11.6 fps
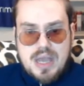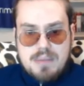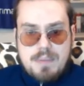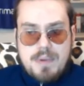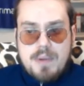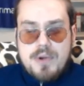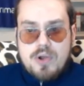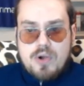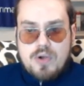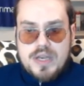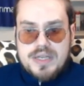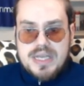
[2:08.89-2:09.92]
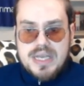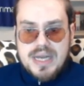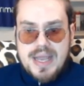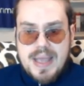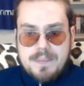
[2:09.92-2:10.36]
Ma proprio il
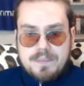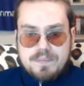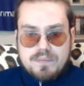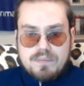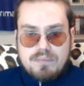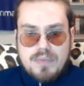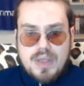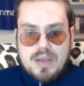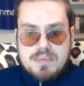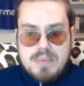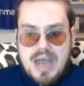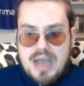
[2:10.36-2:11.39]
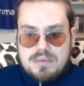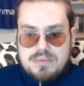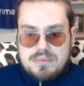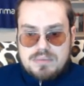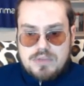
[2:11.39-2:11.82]
dire ma
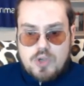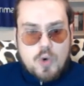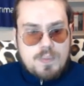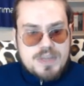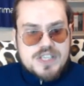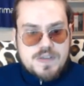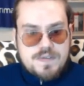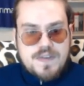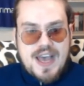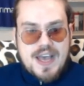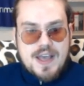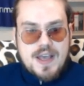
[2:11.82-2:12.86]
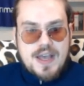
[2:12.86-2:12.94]
come si fa